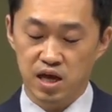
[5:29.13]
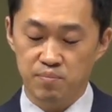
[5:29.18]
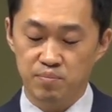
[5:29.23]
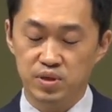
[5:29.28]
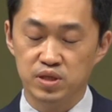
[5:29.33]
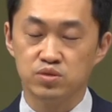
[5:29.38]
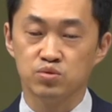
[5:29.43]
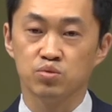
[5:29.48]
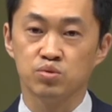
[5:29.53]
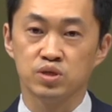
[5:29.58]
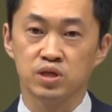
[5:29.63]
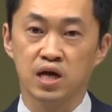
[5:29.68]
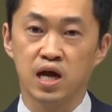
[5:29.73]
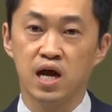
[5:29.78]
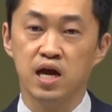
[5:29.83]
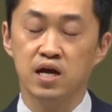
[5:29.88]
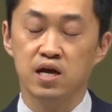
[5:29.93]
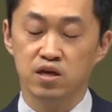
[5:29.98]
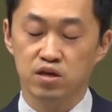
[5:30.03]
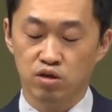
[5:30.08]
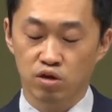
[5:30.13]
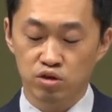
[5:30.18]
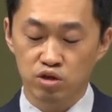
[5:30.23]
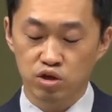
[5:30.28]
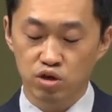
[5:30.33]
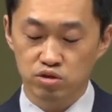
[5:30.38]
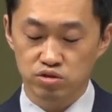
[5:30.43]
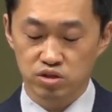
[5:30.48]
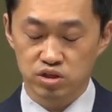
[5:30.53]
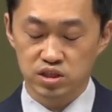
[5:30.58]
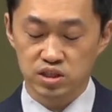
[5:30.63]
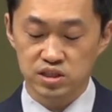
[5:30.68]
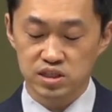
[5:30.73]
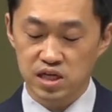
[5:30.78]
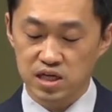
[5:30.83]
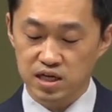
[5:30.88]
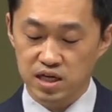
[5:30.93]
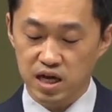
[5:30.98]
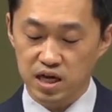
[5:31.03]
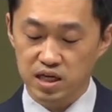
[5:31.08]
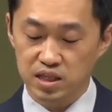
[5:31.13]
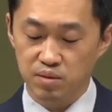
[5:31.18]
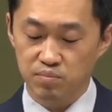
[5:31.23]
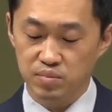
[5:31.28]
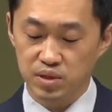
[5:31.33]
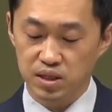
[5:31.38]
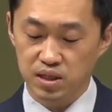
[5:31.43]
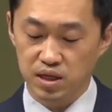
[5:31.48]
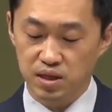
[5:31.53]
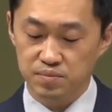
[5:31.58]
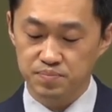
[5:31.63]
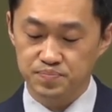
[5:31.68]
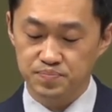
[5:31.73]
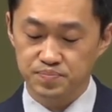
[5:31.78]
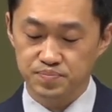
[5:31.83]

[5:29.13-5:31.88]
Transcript: 에피소드가 연이어서 등장을 하게 됩니다.